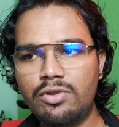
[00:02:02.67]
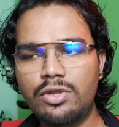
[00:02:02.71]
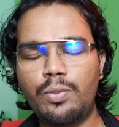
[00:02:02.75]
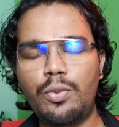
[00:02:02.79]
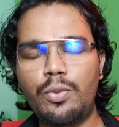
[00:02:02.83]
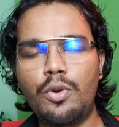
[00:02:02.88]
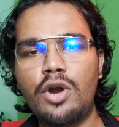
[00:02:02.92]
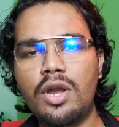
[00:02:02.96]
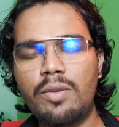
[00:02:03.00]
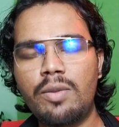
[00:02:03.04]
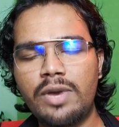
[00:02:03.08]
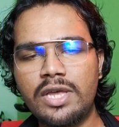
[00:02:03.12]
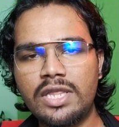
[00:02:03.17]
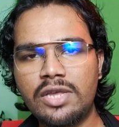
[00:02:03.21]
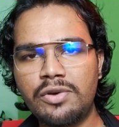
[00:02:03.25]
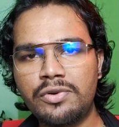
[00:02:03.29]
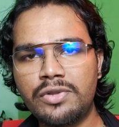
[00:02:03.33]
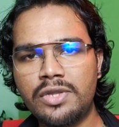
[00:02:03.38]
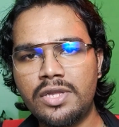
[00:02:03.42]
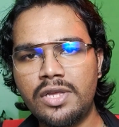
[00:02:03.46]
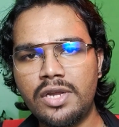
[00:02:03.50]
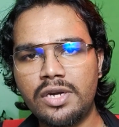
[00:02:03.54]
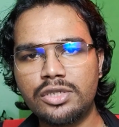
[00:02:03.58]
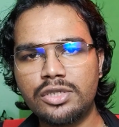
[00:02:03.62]
வந்து போன மாதிரி தான்
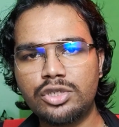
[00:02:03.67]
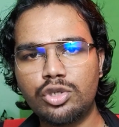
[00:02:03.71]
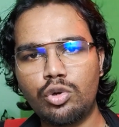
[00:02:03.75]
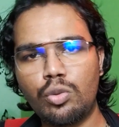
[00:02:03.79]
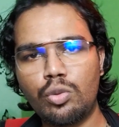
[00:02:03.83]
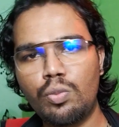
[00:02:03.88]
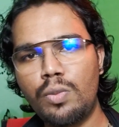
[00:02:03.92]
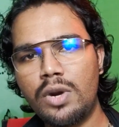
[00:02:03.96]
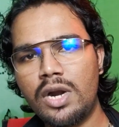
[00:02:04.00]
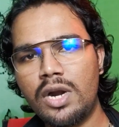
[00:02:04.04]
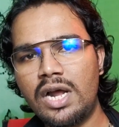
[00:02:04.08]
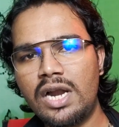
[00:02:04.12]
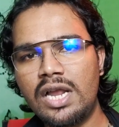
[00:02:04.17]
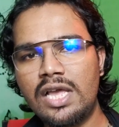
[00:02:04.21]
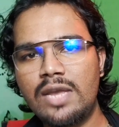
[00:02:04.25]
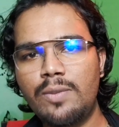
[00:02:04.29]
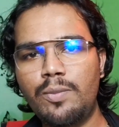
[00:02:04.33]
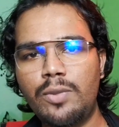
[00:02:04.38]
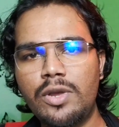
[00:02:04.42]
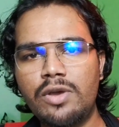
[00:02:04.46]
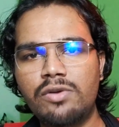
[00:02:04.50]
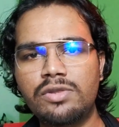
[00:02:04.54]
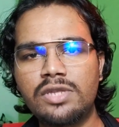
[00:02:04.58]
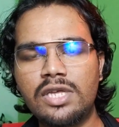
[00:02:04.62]
வந்து இருந்துச்சு ரொம்ப நாளாக
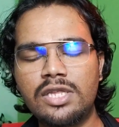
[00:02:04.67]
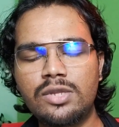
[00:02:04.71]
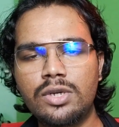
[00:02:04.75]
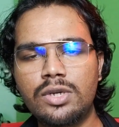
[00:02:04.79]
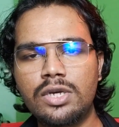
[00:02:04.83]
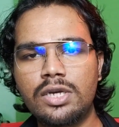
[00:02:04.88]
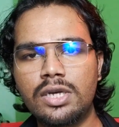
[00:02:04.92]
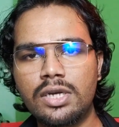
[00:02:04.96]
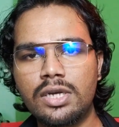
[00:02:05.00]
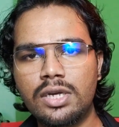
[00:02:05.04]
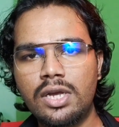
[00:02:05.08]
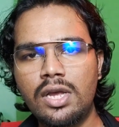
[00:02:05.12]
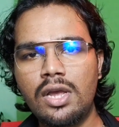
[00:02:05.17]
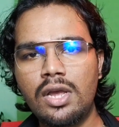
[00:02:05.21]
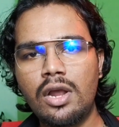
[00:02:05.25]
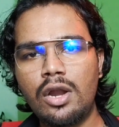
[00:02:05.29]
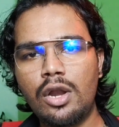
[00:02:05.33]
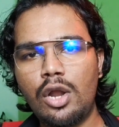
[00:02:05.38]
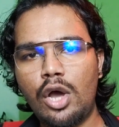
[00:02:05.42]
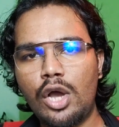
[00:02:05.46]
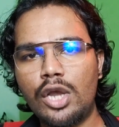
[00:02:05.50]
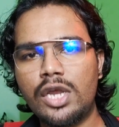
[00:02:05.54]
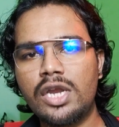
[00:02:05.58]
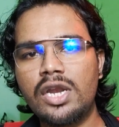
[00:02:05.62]
இப்படியே வந்து அது
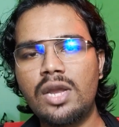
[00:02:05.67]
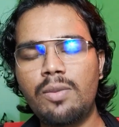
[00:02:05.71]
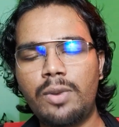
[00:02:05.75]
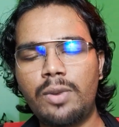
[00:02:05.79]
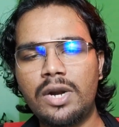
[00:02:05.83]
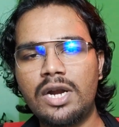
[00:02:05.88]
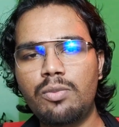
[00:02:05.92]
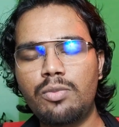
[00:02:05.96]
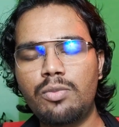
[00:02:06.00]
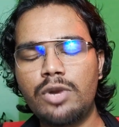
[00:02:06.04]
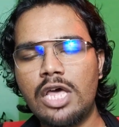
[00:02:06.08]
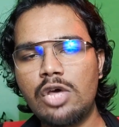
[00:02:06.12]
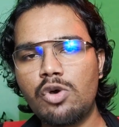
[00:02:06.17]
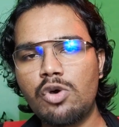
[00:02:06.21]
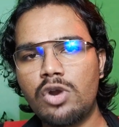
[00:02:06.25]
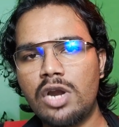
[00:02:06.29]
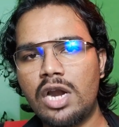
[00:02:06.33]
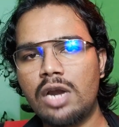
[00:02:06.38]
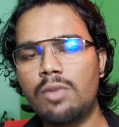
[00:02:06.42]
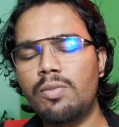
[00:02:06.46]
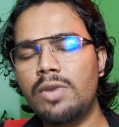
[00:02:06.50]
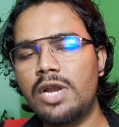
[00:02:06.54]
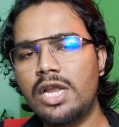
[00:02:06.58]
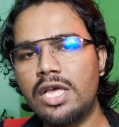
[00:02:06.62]
லாகினே பண்ண முடியாத ஒரு
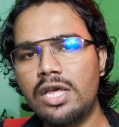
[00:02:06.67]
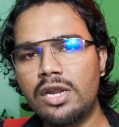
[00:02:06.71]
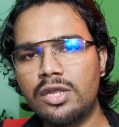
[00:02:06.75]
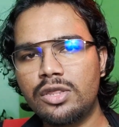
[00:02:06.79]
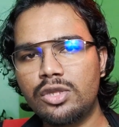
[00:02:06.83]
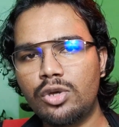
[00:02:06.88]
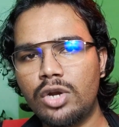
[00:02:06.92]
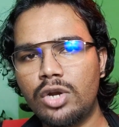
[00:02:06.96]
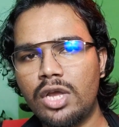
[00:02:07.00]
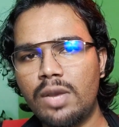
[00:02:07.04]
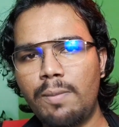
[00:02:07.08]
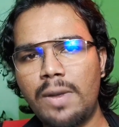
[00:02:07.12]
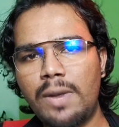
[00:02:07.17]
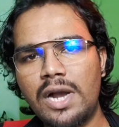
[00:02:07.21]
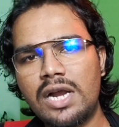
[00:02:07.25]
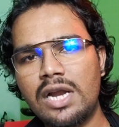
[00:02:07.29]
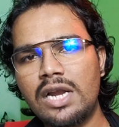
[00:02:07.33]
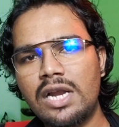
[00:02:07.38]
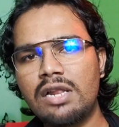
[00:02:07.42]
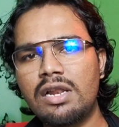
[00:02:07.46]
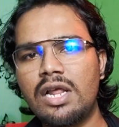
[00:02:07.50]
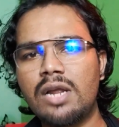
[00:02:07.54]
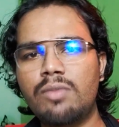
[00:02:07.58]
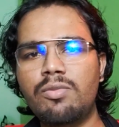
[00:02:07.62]
நிலமையில் இருந்தோடனே
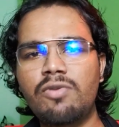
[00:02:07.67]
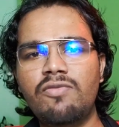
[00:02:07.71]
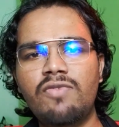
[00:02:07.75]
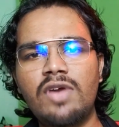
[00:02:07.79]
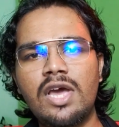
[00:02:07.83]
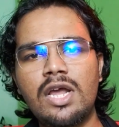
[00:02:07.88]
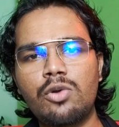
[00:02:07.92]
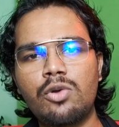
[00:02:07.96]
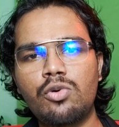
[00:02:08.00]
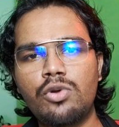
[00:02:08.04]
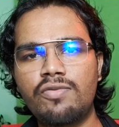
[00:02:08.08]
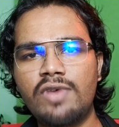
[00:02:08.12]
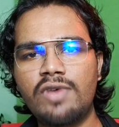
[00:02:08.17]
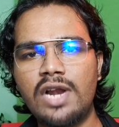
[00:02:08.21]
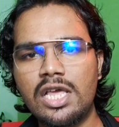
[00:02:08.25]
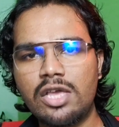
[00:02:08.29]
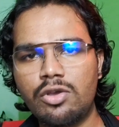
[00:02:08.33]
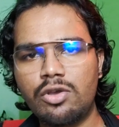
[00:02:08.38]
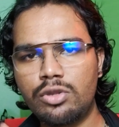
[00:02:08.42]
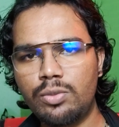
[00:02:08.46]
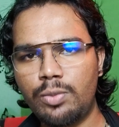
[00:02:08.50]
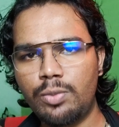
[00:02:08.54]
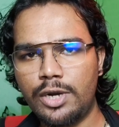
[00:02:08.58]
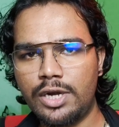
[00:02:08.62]
மக்கள் எல்லாருமே வேறு ஒரு
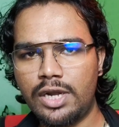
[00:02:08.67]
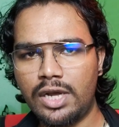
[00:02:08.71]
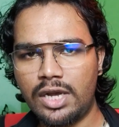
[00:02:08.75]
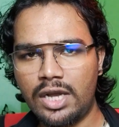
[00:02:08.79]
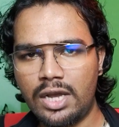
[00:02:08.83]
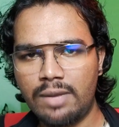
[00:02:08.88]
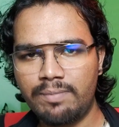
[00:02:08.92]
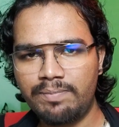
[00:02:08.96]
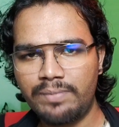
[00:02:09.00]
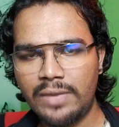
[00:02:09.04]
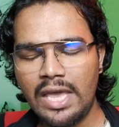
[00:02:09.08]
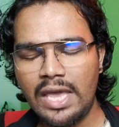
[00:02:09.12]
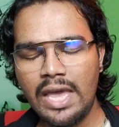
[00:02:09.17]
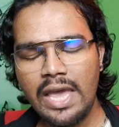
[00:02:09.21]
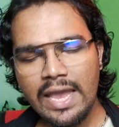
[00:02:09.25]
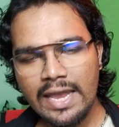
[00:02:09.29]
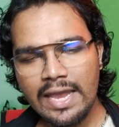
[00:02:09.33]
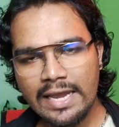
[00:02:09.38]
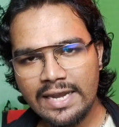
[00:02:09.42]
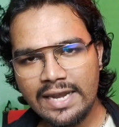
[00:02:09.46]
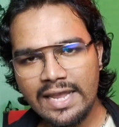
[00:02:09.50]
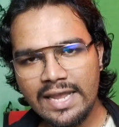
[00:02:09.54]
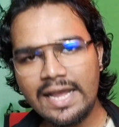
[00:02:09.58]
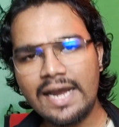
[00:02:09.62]
வேலைக்கு வந்து போயிட்டாங்க
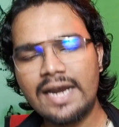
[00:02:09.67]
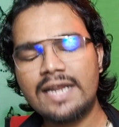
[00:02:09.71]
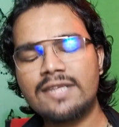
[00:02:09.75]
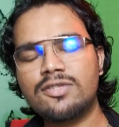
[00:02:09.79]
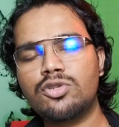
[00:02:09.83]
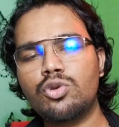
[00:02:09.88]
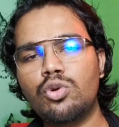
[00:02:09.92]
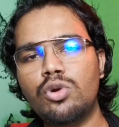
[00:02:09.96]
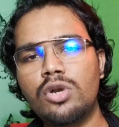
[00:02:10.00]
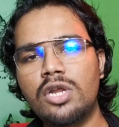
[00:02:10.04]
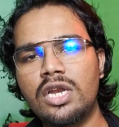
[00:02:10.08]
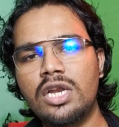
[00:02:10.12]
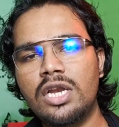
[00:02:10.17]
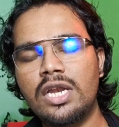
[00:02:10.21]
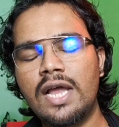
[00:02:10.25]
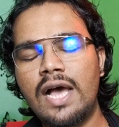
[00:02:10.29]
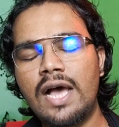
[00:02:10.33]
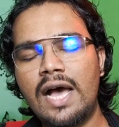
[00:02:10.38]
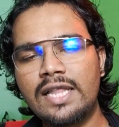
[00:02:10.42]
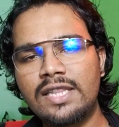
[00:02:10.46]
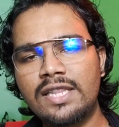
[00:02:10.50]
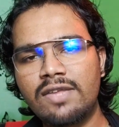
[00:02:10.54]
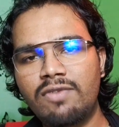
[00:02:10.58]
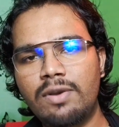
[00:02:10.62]
இன்றைக்கான சூழ்நிலையில்
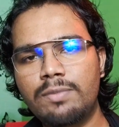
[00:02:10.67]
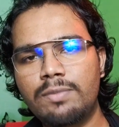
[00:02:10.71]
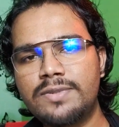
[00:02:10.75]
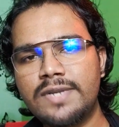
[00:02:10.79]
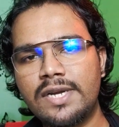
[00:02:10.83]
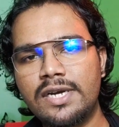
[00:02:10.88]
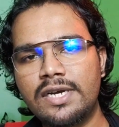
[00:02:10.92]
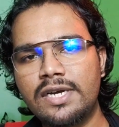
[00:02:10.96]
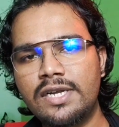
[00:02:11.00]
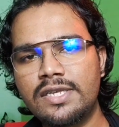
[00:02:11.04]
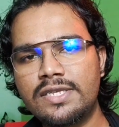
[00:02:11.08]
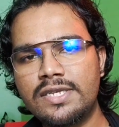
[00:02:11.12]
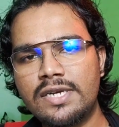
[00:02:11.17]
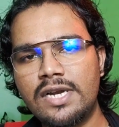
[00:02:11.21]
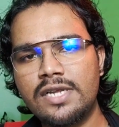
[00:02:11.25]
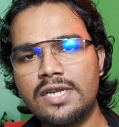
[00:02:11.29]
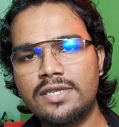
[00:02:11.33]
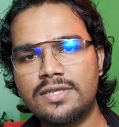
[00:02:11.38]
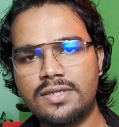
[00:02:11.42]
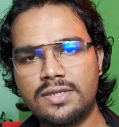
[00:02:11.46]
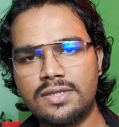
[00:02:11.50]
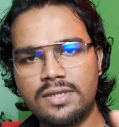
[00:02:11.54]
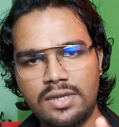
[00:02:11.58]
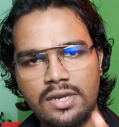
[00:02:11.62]
அந்த வெப்சைட்
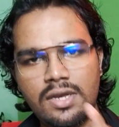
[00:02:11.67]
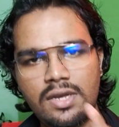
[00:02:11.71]
டிஜிட்டலைஸ்